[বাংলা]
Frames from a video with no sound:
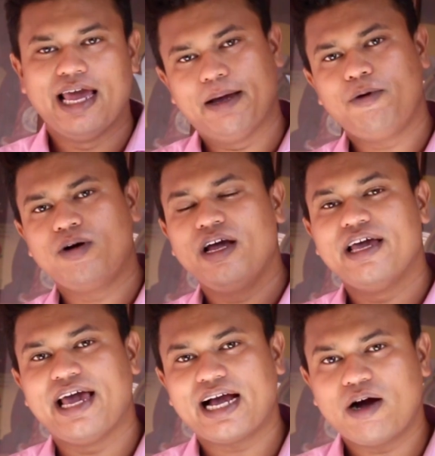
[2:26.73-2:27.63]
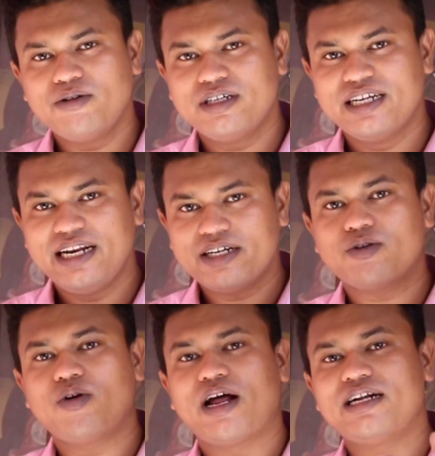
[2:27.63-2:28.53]
এবং অ্যাকাউন্ট ডিলেট
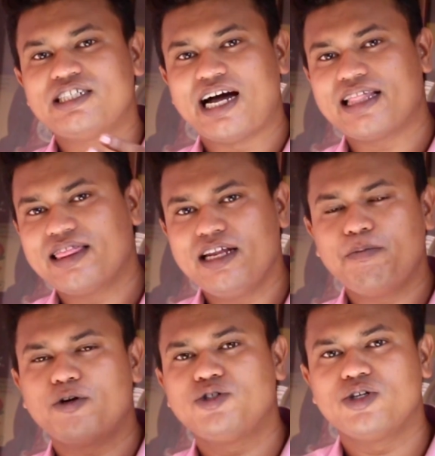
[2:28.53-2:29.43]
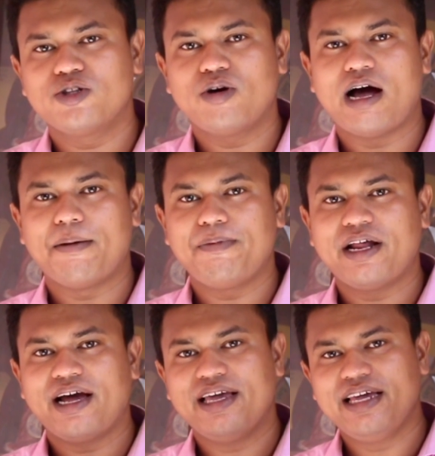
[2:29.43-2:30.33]
করার সাত দিন পর্যন্ত
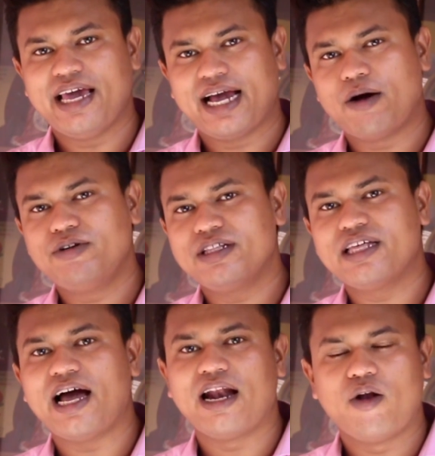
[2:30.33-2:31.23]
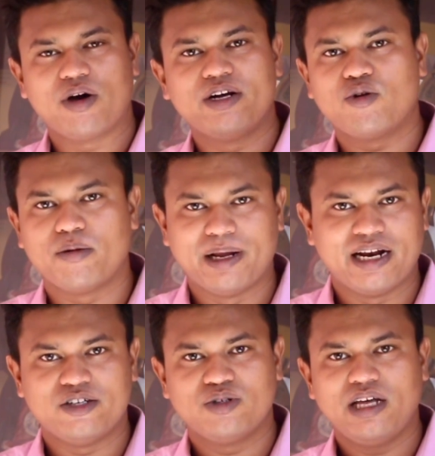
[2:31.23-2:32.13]
আপনারা এই অ্যাকাউন্টটিতে আর লগ করবেন
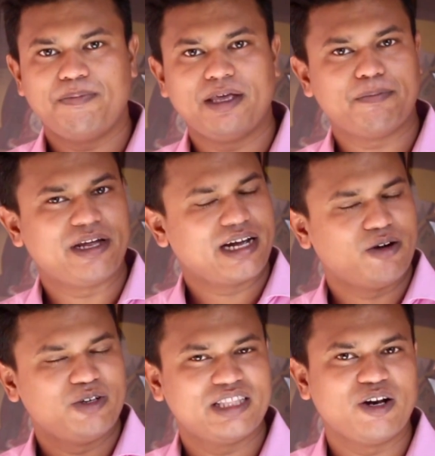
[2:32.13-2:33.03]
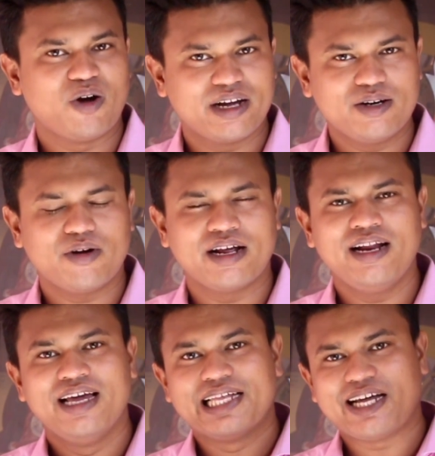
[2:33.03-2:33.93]
না যদি আপনি আপনার অ্যাকাউন্টটিতে লগ করেন
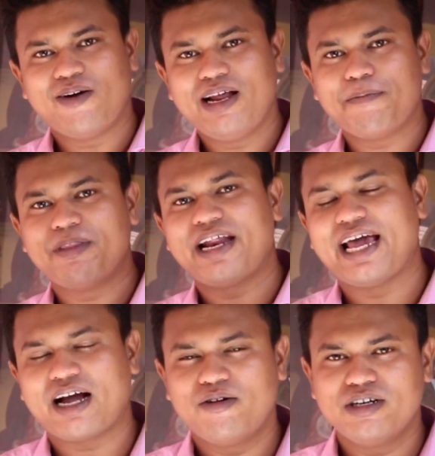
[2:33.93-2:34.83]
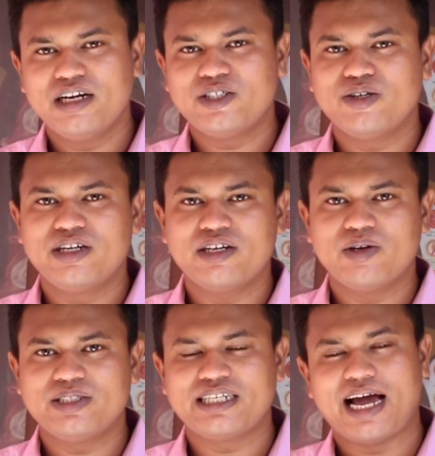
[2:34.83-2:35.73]
তাহলে আপনার অ্যাকাউন্ট ডিলেশন
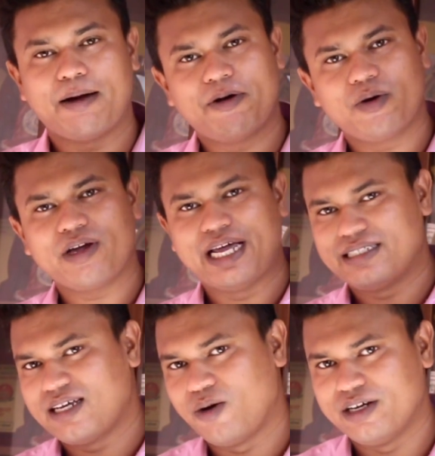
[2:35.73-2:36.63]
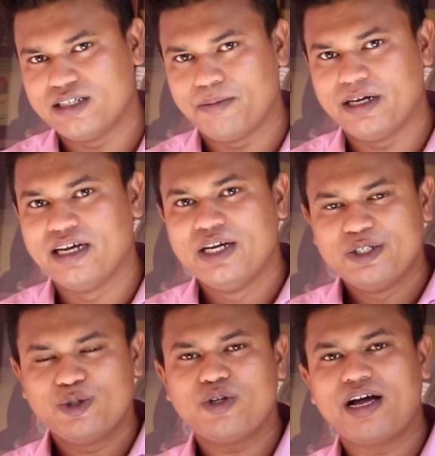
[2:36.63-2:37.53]
রিকোয়েস্ট আবারও ক্যান্সেল হয়ে যাবে
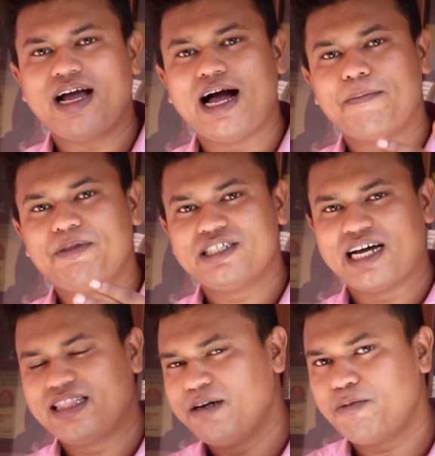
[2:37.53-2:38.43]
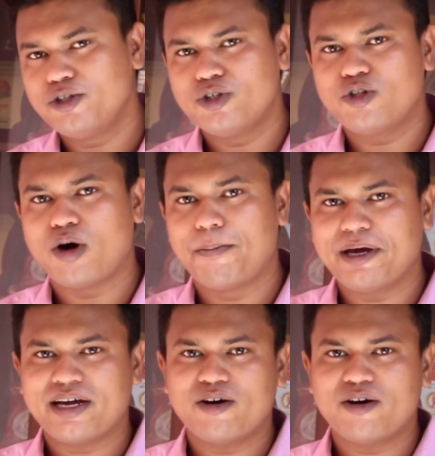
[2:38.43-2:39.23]
সুতরাং আপনি সাত দিন পর্যন্ত অপেক্ষা